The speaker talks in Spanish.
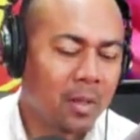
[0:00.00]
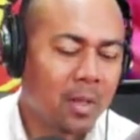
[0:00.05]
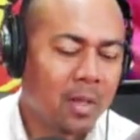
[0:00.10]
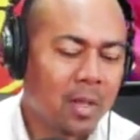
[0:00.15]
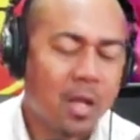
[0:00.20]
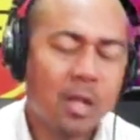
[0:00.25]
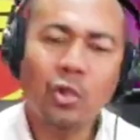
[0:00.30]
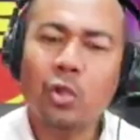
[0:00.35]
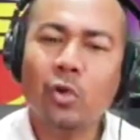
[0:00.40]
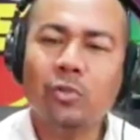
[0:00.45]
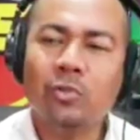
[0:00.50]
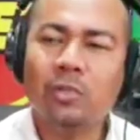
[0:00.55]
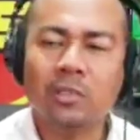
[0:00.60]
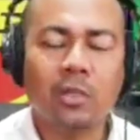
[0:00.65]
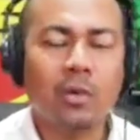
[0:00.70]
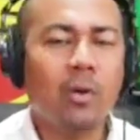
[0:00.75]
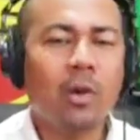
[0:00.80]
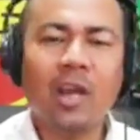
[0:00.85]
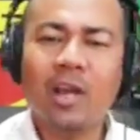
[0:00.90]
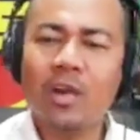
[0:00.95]
Entonces,
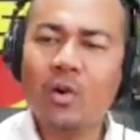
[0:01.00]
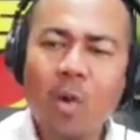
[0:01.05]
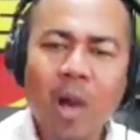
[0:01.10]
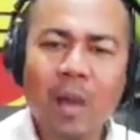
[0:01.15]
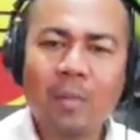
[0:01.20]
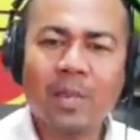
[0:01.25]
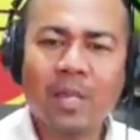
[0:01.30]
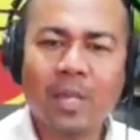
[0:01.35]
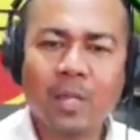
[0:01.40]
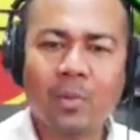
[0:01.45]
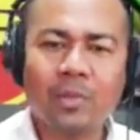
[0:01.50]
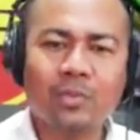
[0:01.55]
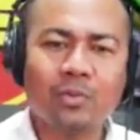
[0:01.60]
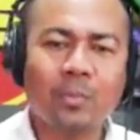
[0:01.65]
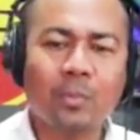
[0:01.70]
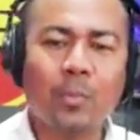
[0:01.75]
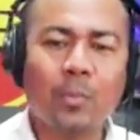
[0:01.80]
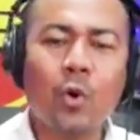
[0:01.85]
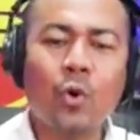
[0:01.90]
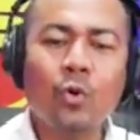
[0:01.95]
lo que no ha habido es
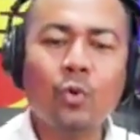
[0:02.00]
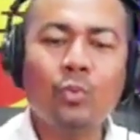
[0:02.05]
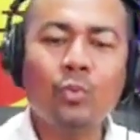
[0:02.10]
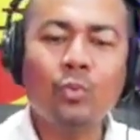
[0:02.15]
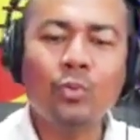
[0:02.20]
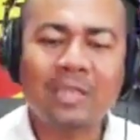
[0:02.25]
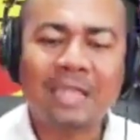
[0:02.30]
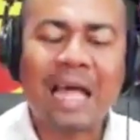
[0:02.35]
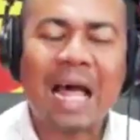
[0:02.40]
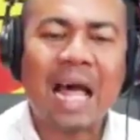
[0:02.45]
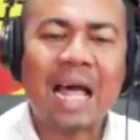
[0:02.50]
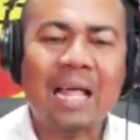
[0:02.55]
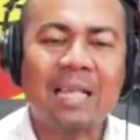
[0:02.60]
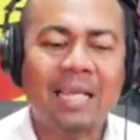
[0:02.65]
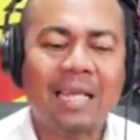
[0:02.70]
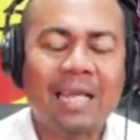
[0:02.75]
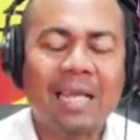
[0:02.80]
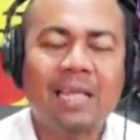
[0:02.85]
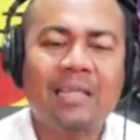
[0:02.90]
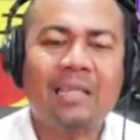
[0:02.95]
voluntad de
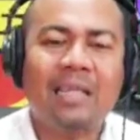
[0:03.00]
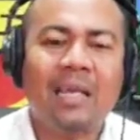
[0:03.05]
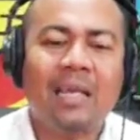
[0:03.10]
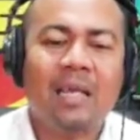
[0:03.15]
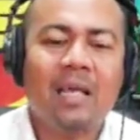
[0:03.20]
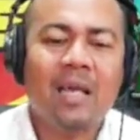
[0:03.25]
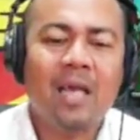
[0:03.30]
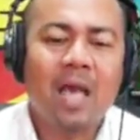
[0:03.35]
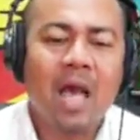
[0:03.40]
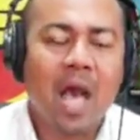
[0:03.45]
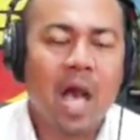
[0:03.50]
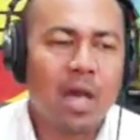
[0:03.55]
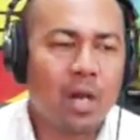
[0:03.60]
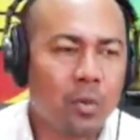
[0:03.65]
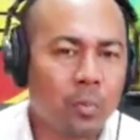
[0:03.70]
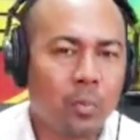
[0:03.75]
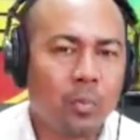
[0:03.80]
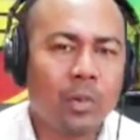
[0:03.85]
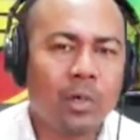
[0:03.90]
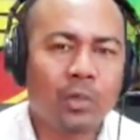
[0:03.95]
que este
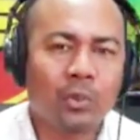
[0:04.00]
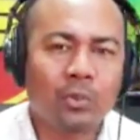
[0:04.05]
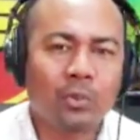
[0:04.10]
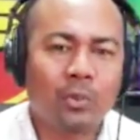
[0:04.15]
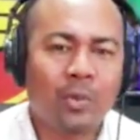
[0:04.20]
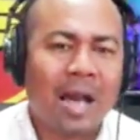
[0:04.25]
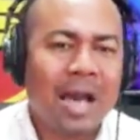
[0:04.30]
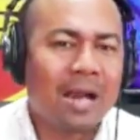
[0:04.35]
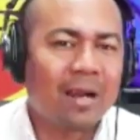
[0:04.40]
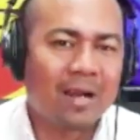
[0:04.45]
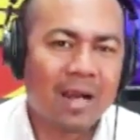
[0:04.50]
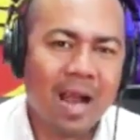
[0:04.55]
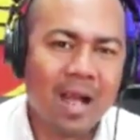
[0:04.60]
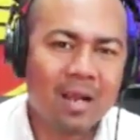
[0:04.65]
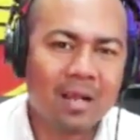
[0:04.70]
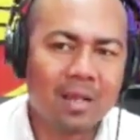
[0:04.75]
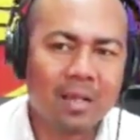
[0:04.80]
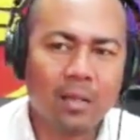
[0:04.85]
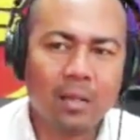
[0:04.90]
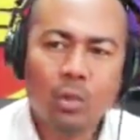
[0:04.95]
aeropuerto
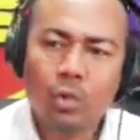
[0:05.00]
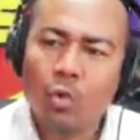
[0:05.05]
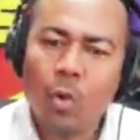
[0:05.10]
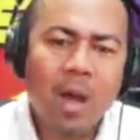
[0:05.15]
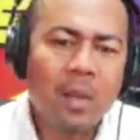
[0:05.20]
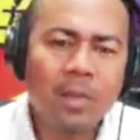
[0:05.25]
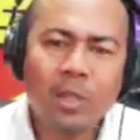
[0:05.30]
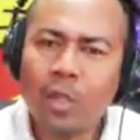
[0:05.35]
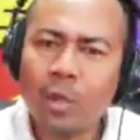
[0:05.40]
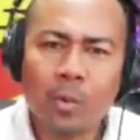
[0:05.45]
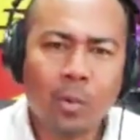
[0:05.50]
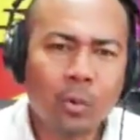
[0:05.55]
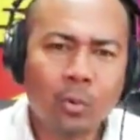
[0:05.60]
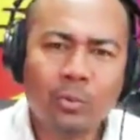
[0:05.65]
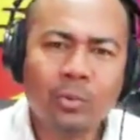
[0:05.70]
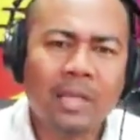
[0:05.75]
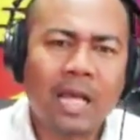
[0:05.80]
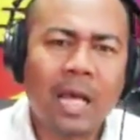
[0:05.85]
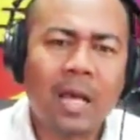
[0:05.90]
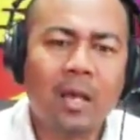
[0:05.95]
arranque. No ha habido
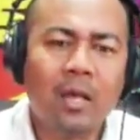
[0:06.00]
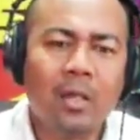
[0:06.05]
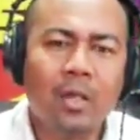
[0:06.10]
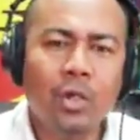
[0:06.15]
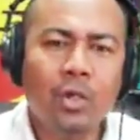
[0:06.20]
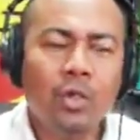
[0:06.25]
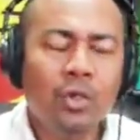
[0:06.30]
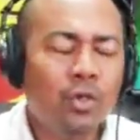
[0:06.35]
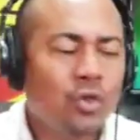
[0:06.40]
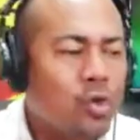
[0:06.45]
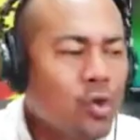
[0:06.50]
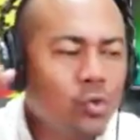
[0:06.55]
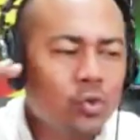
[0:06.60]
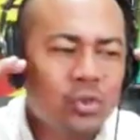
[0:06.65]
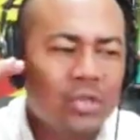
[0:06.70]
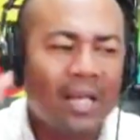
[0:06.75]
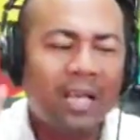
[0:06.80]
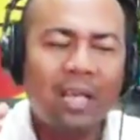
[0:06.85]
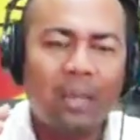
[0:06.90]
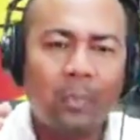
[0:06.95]
voluntad. No
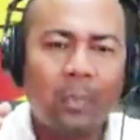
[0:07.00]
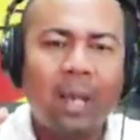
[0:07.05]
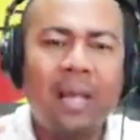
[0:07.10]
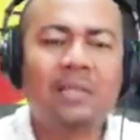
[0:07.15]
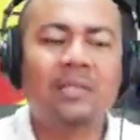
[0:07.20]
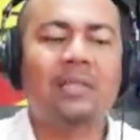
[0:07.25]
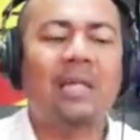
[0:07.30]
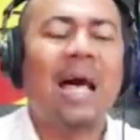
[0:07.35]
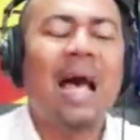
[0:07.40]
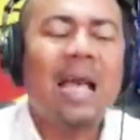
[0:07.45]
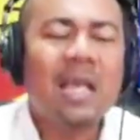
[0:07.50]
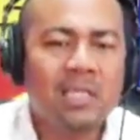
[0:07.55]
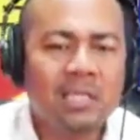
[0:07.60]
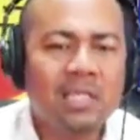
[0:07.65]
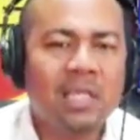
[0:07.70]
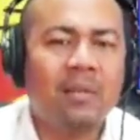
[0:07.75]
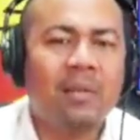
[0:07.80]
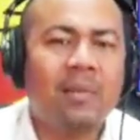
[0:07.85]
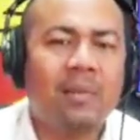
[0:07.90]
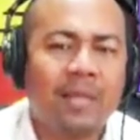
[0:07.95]
sé qué pasa. Ahí sí,
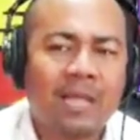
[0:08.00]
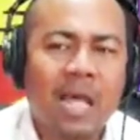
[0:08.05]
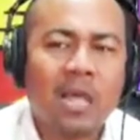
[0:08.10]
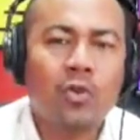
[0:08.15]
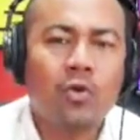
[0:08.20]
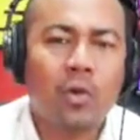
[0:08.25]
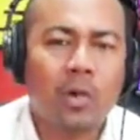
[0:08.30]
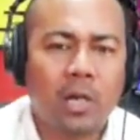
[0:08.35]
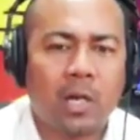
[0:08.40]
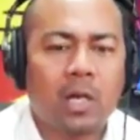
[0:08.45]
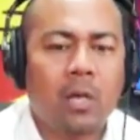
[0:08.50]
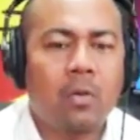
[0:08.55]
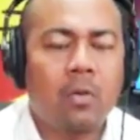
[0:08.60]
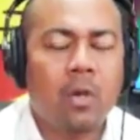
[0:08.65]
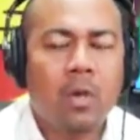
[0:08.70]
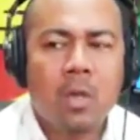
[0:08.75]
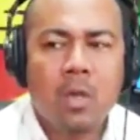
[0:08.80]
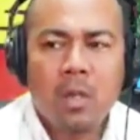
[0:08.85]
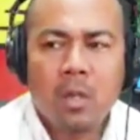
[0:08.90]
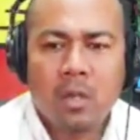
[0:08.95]
de verdad, yo creo
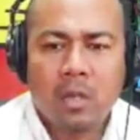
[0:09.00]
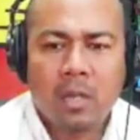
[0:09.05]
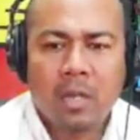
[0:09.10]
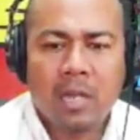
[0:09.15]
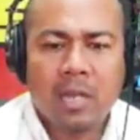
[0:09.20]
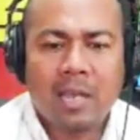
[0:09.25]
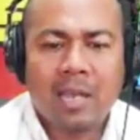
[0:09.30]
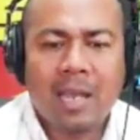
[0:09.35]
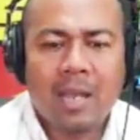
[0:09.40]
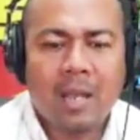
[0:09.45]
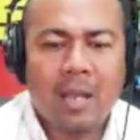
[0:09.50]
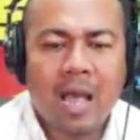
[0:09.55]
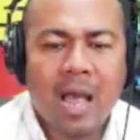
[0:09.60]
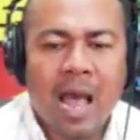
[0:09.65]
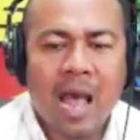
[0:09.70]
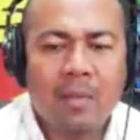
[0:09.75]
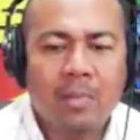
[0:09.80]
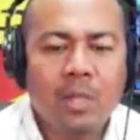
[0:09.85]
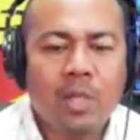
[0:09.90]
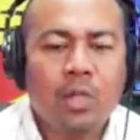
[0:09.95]
que ha
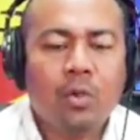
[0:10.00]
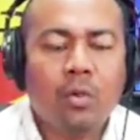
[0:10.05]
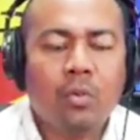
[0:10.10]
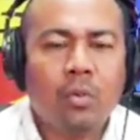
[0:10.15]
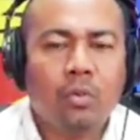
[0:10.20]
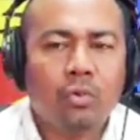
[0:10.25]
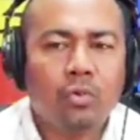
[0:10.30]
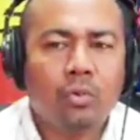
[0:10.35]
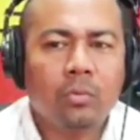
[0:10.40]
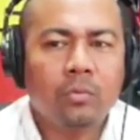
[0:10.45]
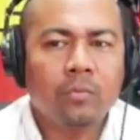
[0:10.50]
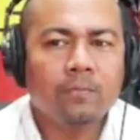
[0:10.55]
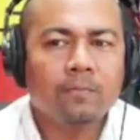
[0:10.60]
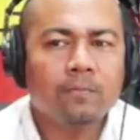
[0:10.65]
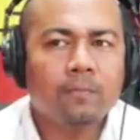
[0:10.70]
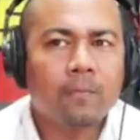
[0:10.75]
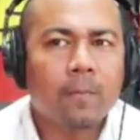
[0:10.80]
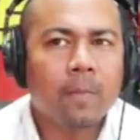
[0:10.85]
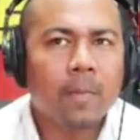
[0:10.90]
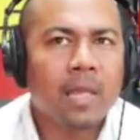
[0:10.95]
habido
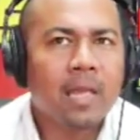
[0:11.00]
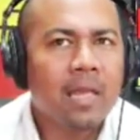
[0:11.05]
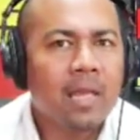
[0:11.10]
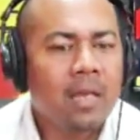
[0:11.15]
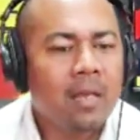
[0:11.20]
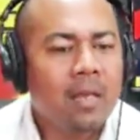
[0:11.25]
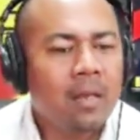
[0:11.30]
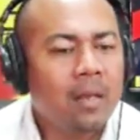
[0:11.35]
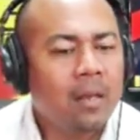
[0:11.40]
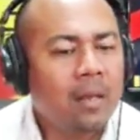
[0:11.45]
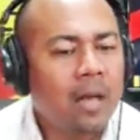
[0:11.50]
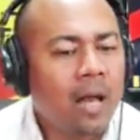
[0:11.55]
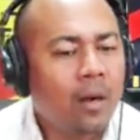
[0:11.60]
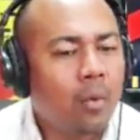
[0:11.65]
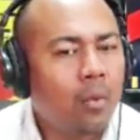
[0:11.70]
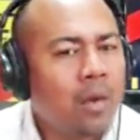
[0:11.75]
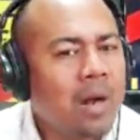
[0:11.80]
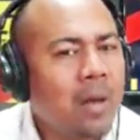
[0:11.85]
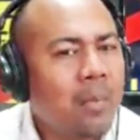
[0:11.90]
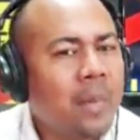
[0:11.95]
eh,
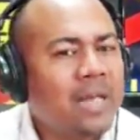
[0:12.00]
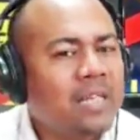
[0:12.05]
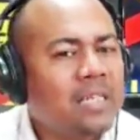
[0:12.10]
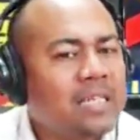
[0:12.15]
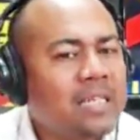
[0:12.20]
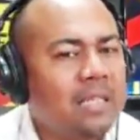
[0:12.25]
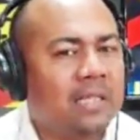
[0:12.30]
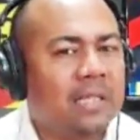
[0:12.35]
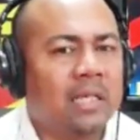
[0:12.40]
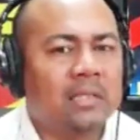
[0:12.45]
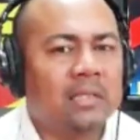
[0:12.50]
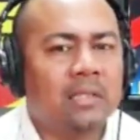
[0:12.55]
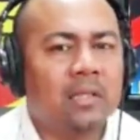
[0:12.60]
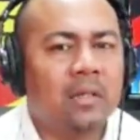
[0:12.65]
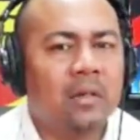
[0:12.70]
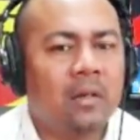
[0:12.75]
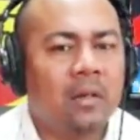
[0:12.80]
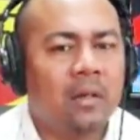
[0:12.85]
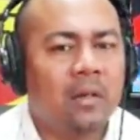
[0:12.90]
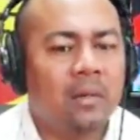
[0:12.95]
algunas mañitas
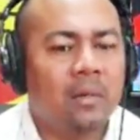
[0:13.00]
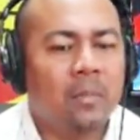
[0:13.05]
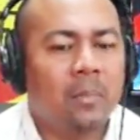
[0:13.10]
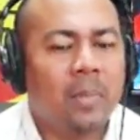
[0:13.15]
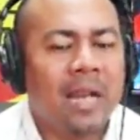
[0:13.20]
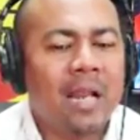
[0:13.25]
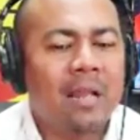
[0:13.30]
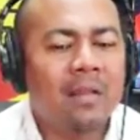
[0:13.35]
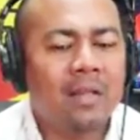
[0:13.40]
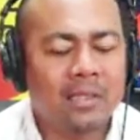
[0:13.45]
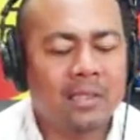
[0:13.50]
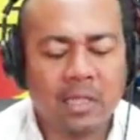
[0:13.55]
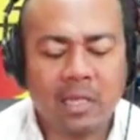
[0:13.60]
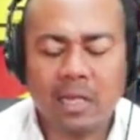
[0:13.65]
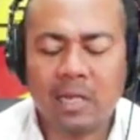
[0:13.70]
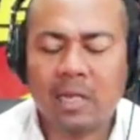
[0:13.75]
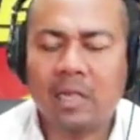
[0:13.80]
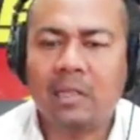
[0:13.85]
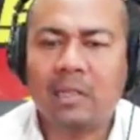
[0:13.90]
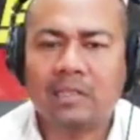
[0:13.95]
para detener
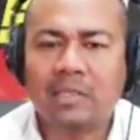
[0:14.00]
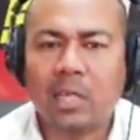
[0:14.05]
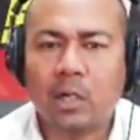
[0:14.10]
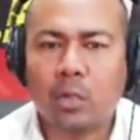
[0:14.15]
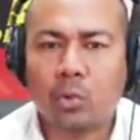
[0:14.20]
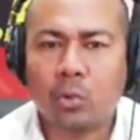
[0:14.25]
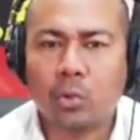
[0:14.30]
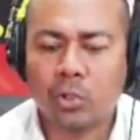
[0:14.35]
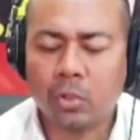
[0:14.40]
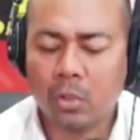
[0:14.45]
el desarrollo